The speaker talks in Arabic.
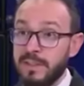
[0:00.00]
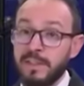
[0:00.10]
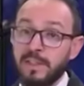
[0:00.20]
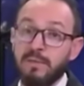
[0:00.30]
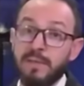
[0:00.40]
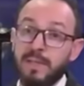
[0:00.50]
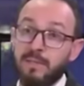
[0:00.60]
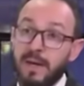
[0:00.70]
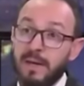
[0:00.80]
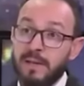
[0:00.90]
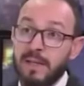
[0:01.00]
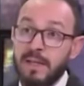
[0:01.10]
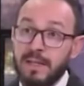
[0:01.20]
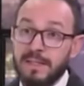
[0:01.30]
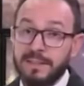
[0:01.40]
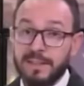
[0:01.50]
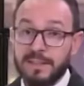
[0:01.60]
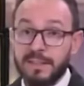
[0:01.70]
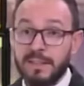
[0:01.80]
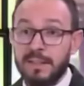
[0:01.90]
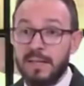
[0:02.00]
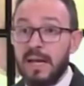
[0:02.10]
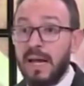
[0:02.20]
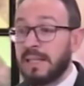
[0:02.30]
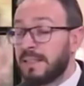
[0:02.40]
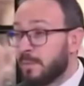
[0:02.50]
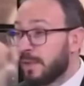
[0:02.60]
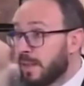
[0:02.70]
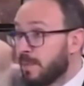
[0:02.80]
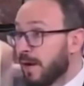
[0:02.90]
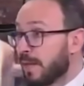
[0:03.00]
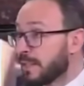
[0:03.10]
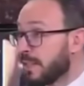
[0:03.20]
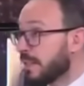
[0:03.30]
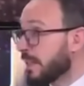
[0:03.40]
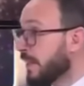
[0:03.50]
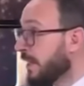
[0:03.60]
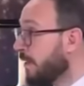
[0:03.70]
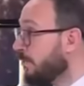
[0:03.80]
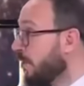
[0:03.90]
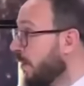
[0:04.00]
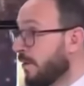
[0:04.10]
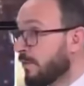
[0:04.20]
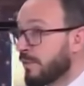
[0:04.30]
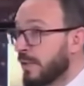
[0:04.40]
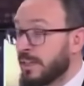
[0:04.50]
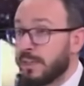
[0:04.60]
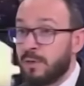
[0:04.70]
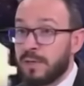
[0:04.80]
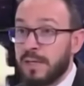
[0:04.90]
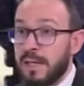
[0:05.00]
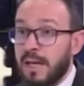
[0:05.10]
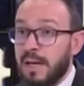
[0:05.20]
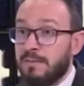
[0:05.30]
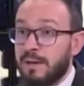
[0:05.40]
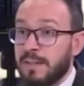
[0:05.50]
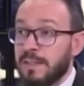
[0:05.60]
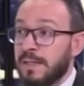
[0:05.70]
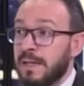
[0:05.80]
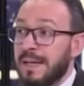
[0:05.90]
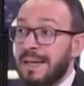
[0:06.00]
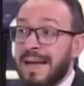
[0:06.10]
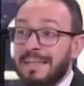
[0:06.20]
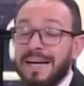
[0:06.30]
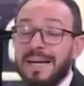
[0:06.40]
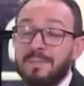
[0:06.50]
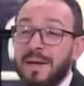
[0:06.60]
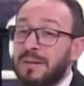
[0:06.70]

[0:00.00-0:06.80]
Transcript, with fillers: سيتي برياض محرز ليستر سيتي حتى برياض محرز الذي كان يلعب في لوهافر في الدوري الفرنسي اعتقد